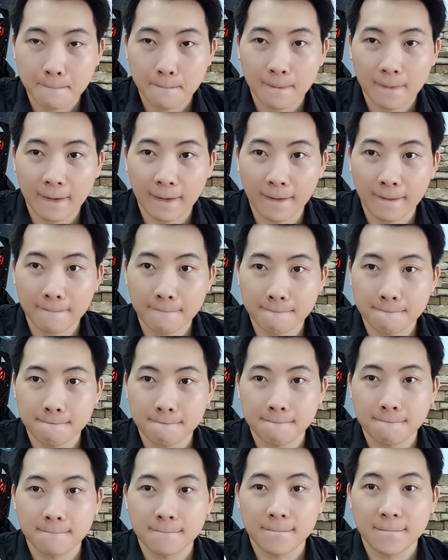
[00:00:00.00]
Đó.
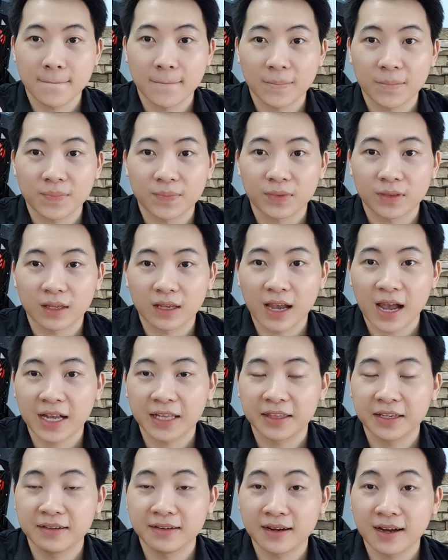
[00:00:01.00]
Hai cái
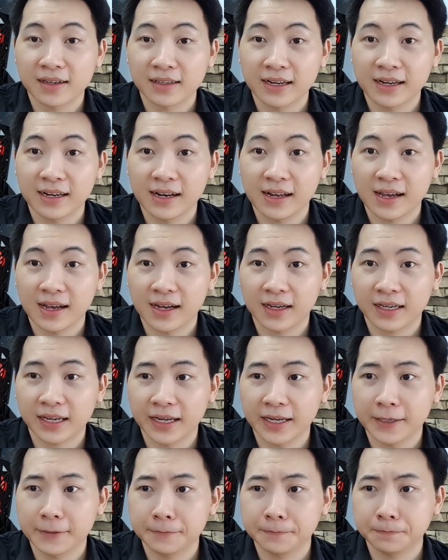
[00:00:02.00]
tính năng này là cái